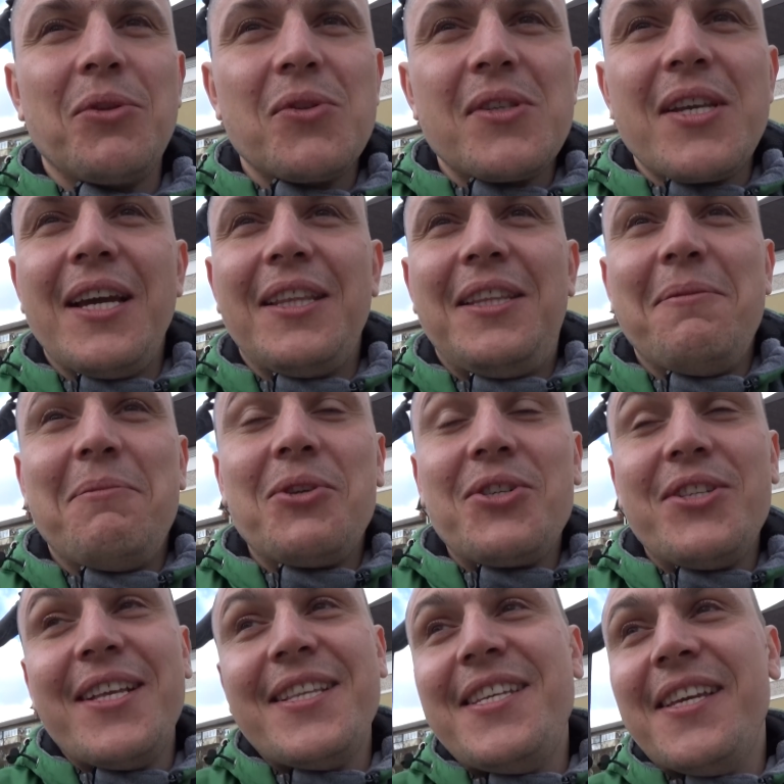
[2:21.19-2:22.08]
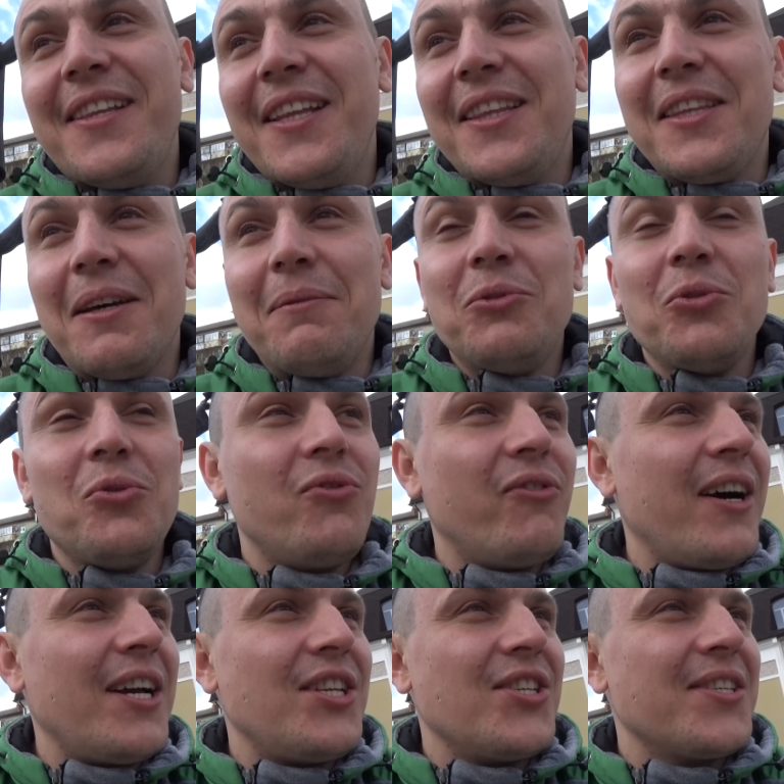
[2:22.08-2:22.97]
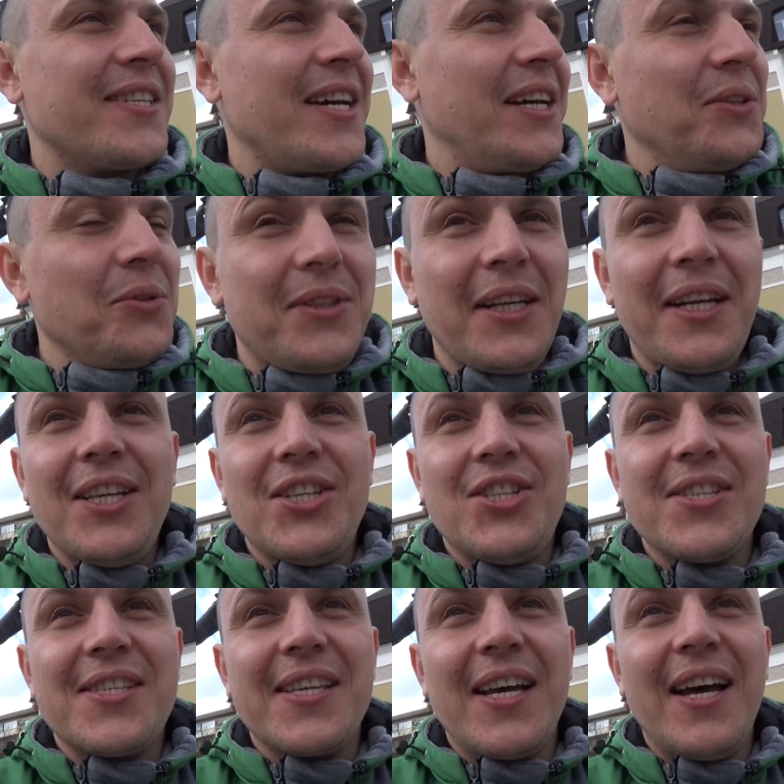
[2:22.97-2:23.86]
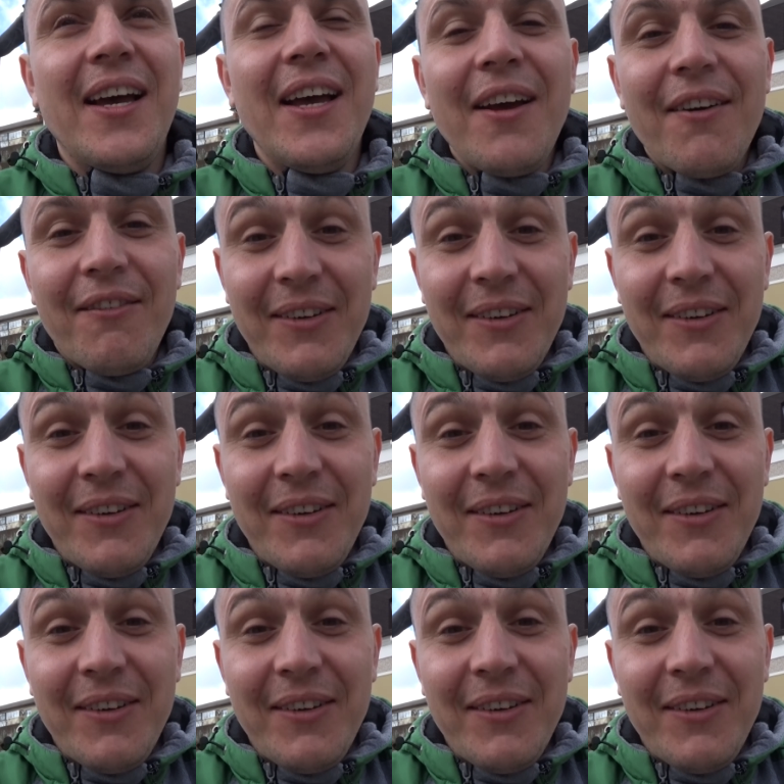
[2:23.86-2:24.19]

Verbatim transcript: но сайты можно делать там, ну, 2 часа, ну, 3 часа.